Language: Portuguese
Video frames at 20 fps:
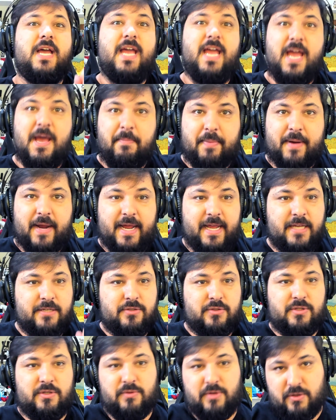E para
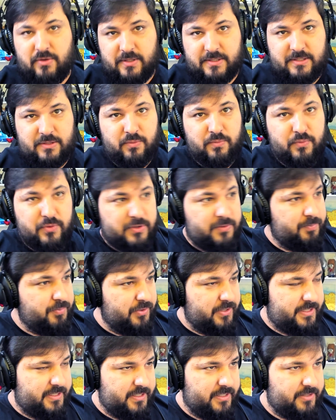isso tem um negocinho muito
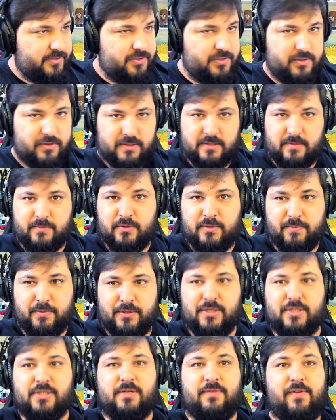importante, tem um negocinho muito
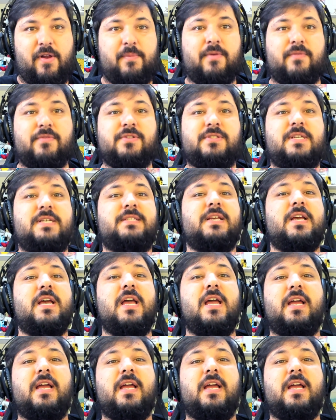importante que falar para vocês,